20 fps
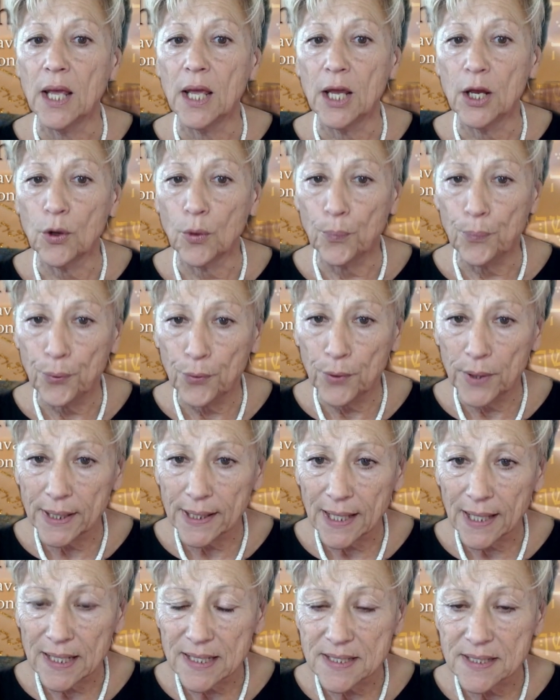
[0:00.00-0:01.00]
Et on peut
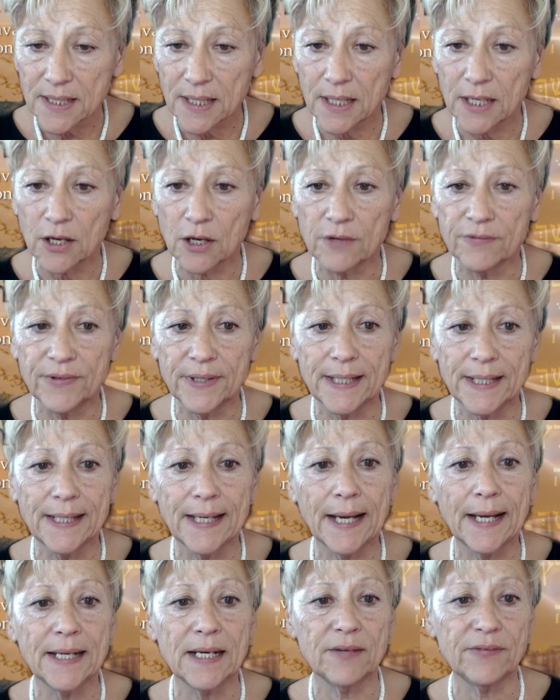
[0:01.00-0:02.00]
écraser et enlever les
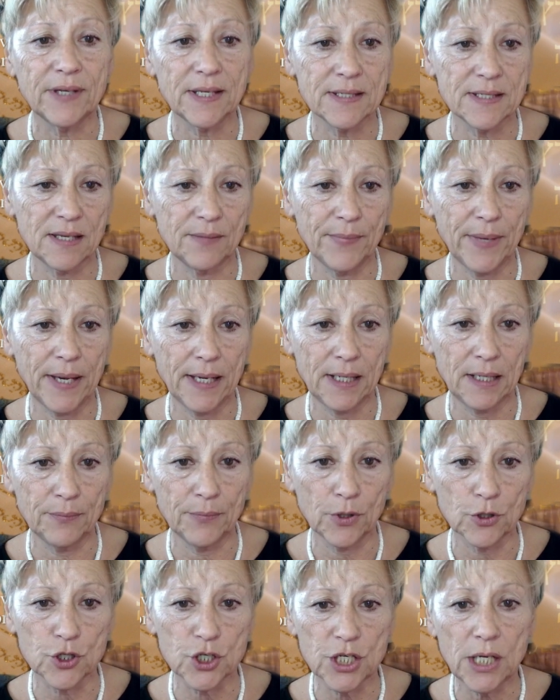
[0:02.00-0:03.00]
graines avec ses mains et les
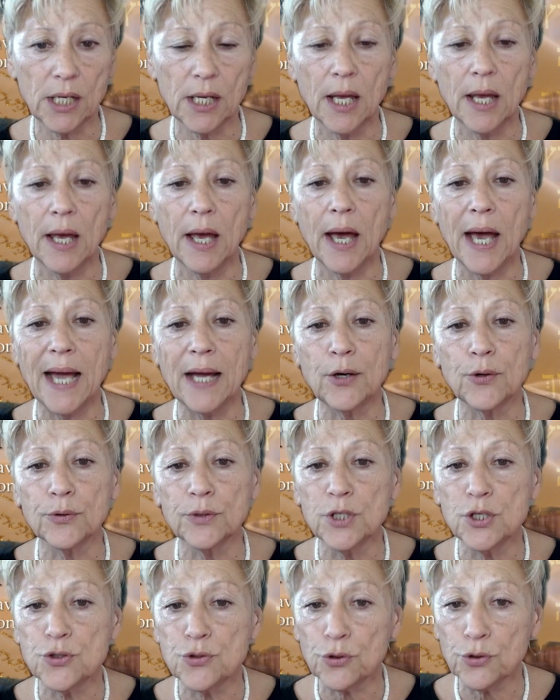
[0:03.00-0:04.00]
manger, à
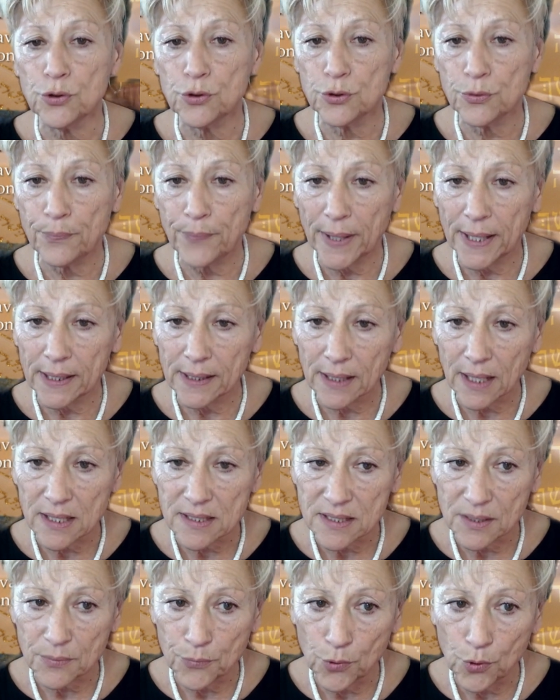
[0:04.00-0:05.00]
condition de ne pas
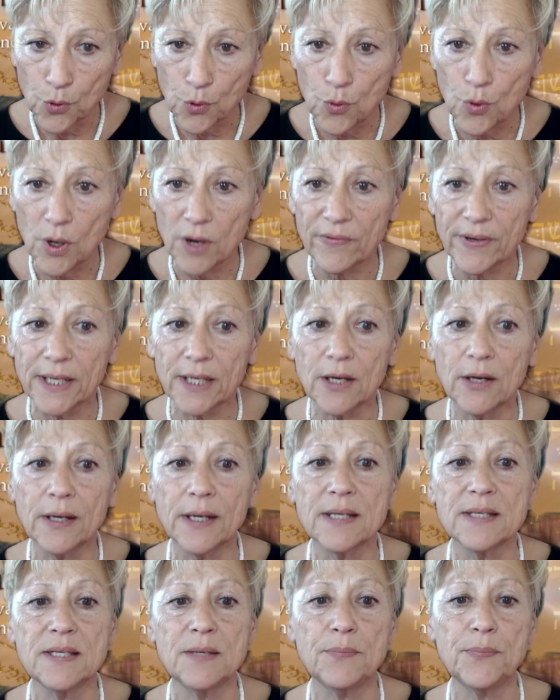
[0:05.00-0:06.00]
écraser beaucoup avec un
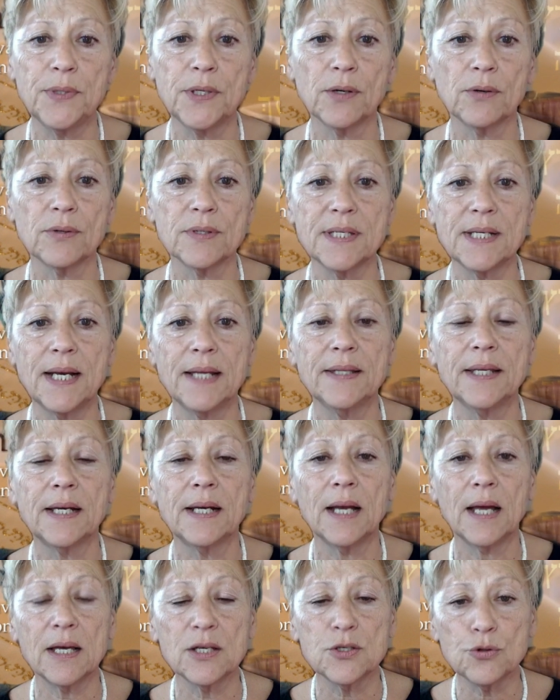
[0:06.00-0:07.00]
récipient. C'est la
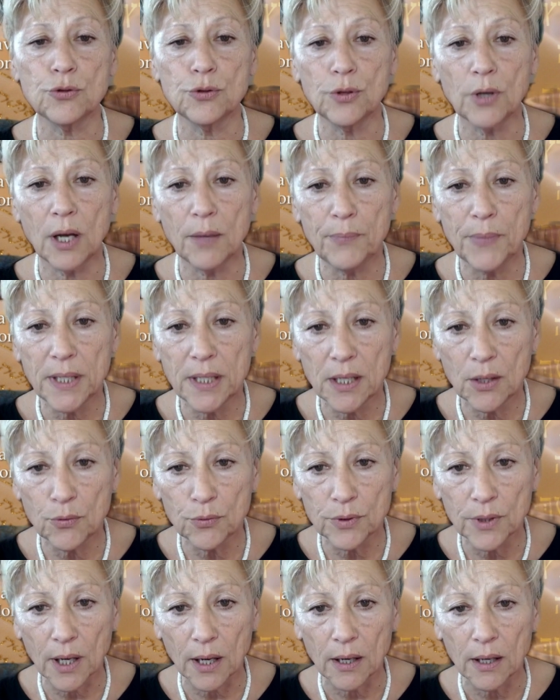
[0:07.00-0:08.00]
déclaration de Rabbi
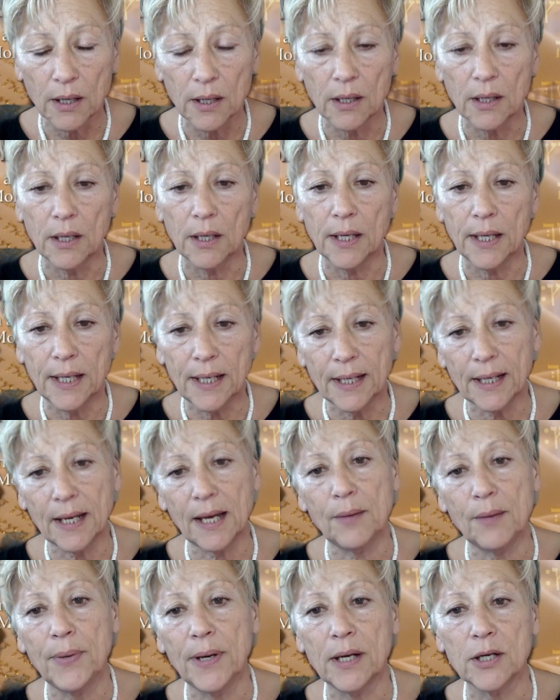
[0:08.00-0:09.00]
Yehuda. Et les
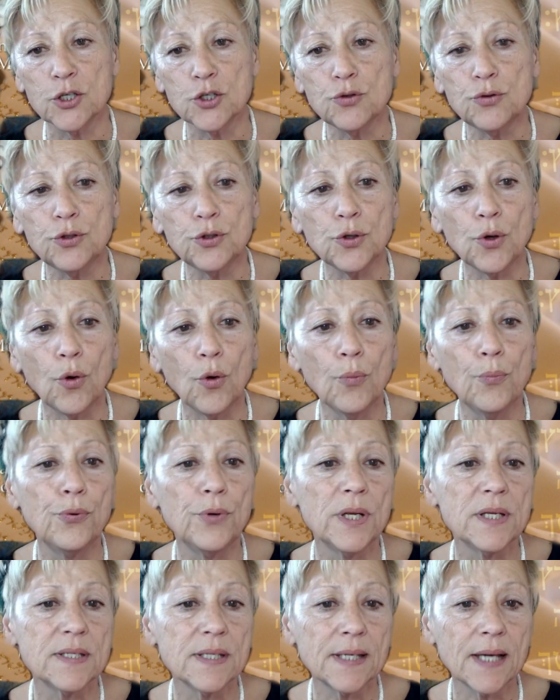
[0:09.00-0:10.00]
rabbins ajoutent, on peut
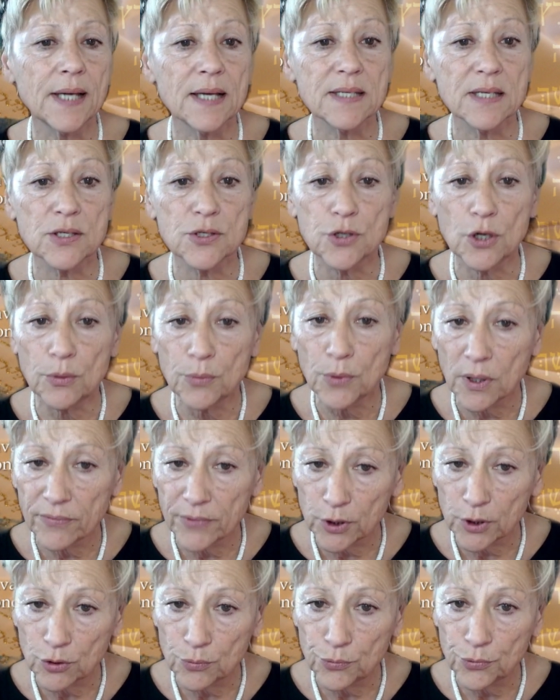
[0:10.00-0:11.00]
les écraser seulement
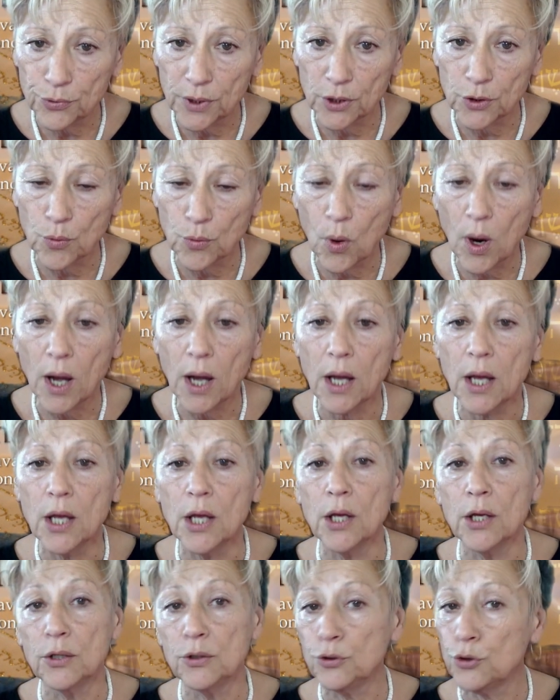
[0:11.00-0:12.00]
avec le bout des doigts,
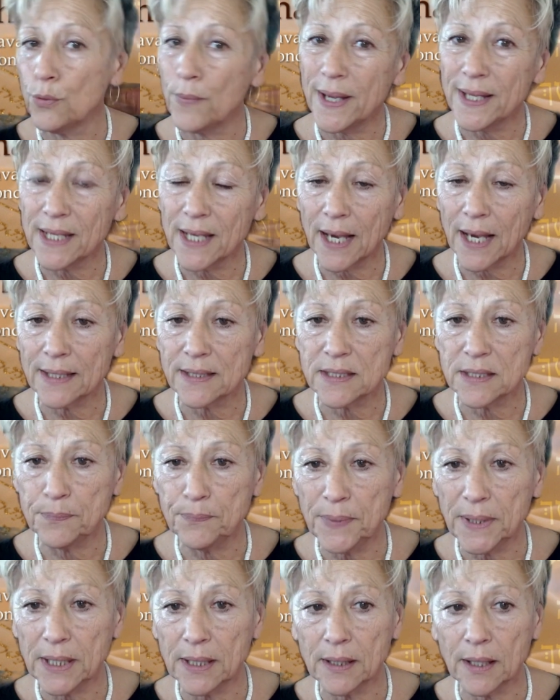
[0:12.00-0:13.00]
de manière
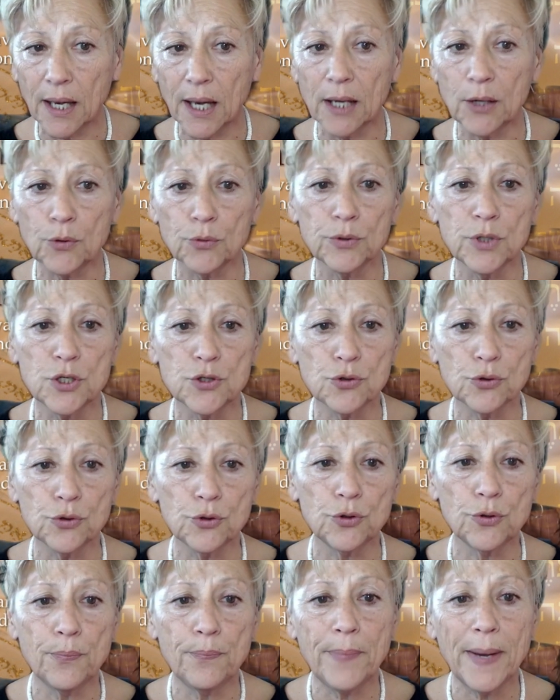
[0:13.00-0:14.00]
atypique, à condition
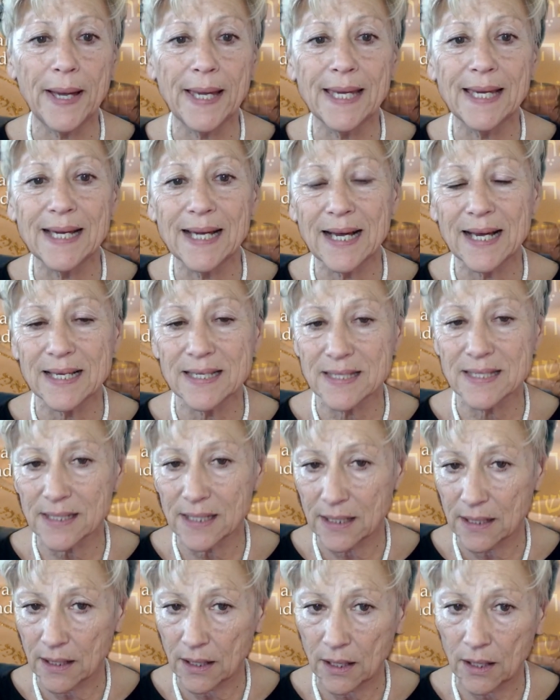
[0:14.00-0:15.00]
de ne pas
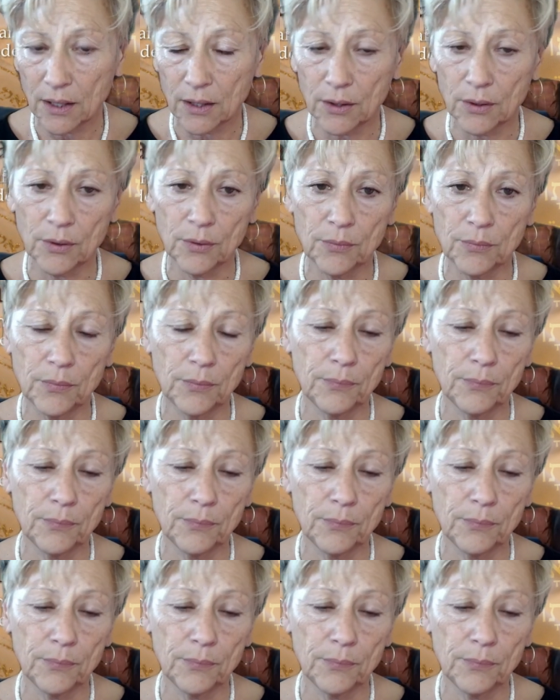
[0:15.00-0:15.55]
écraser un,